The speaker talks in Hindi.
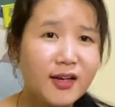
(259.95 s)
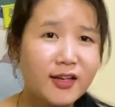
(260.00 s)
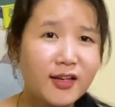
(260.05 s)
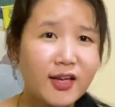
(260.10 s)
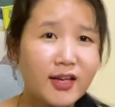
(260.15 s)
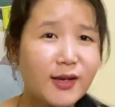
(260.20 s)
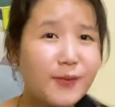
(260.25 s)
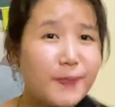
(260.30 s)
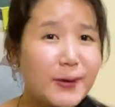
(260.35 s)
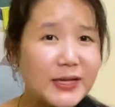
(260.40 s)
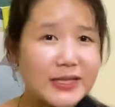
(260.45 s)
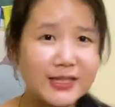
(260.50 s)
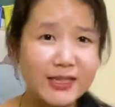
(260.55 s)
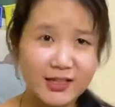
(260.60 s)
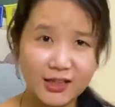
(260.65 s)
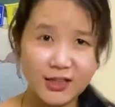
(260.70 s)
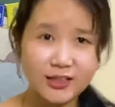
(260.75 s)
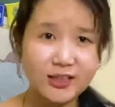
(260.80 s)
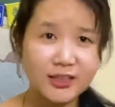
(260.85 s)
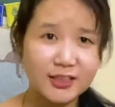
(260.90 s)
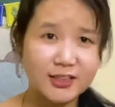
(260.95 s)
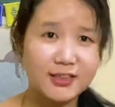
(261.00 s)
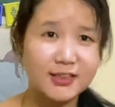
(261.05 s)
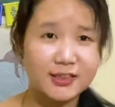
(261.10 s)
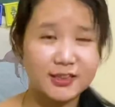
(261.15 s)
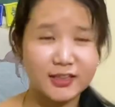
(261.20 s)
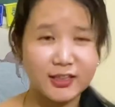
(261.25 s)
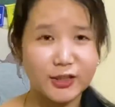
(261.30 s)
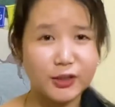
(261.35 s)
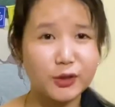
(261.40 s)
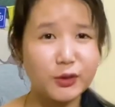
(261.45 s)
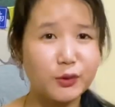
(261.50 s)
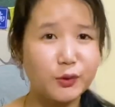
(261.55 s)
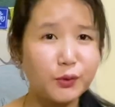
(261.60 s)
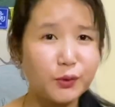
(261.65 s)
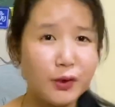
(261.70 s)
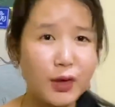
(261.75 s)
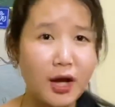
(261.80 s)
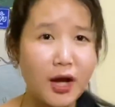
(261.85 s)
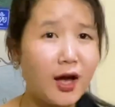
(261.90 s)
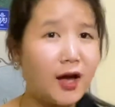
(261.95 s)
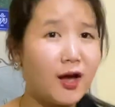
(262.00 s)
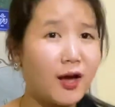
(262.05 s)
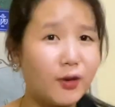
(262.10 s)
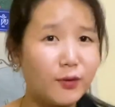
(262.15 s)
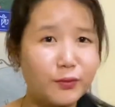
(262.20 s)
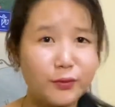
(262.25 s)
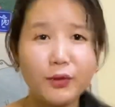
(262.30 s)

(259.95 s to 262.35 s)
ना ही पैसे खर्च कर सकते हैं तो हाँ